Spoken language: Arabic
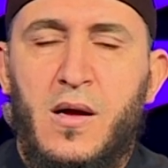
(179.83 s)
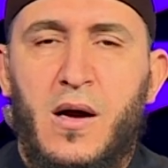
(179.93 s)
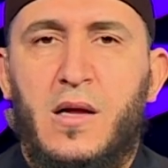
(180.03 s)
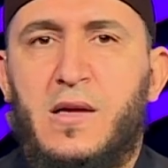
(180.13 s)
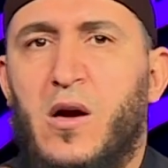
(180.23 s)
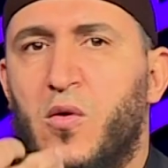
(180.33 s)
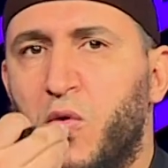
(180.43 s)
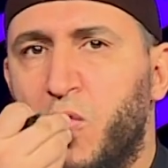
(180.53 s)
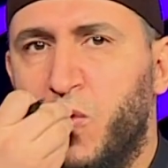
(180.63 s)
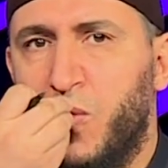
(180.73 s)
قد
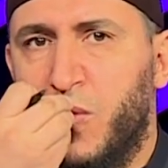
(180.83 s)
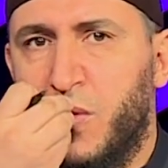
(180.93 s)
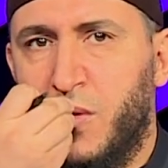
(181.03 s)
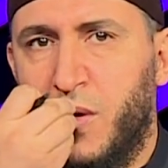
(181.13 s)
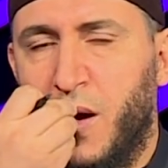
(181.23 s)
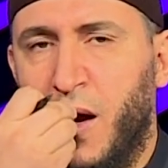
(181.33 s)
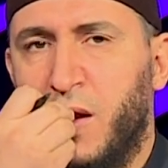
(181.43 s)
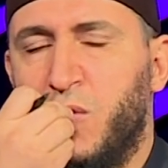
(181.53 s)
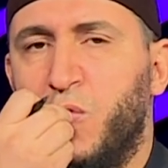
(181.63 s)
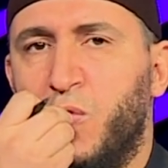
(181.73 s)
ينقل
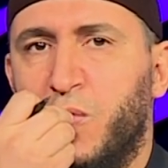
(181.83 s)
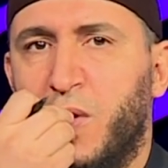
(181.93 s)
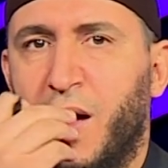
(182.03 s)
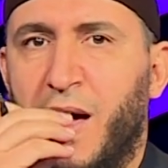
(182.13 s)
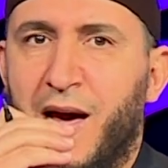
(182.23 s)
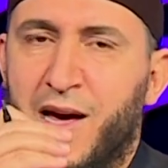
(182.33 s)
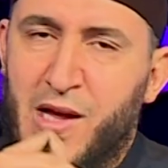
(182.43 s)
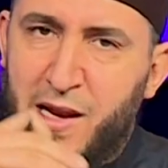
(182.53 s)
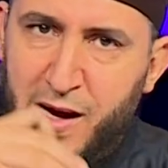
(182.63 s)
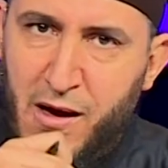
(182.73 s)
عنه هذا
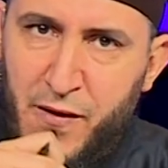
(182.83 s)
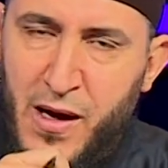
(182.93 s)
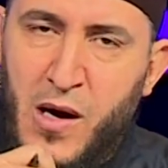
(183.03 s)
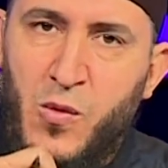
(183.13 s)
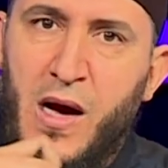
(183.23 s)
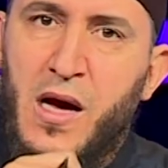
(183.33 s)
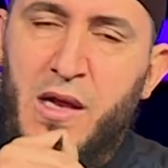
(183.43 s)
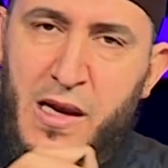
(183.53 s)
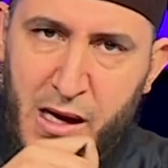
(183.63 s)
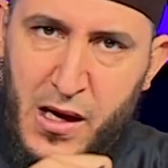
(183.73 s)
الاخفاء او هذا
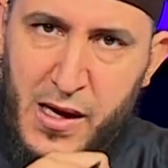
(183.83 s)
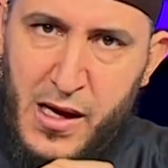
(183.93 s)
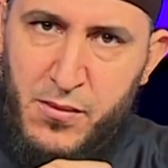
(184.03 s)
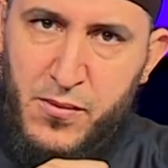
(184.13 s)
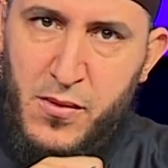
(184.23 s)
الاقلاب